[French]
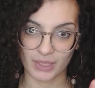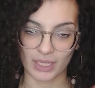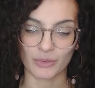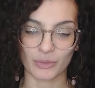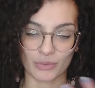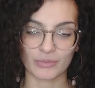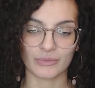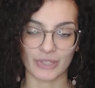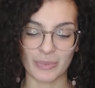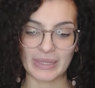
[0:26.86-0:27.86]
Attention, vous
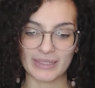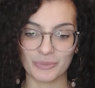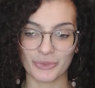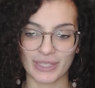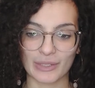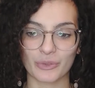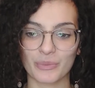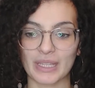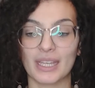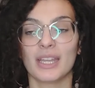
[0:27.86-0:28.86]
ne faites pas démonter le dos,
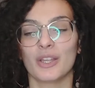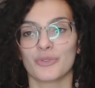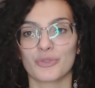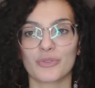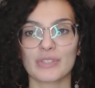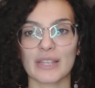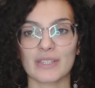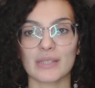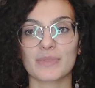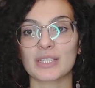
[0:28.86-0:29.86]
mais du coup, vous
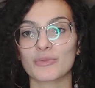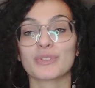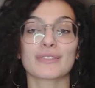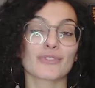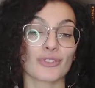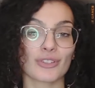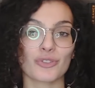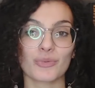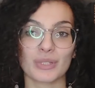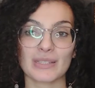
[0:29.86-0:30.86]
avez des petits coups. Si vous
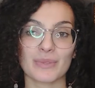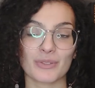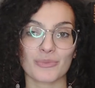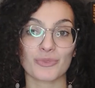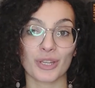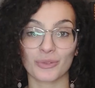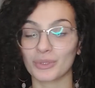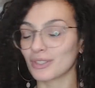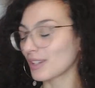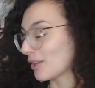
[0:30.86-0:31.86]
entendez du bruit, c'est parce que mon
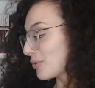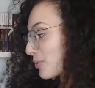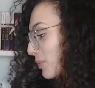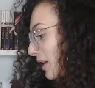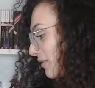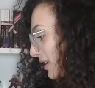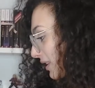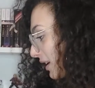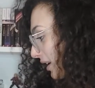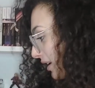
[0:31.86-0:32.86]
château est en train de jouer
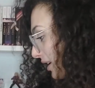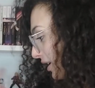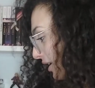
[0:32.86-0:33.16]
avec la...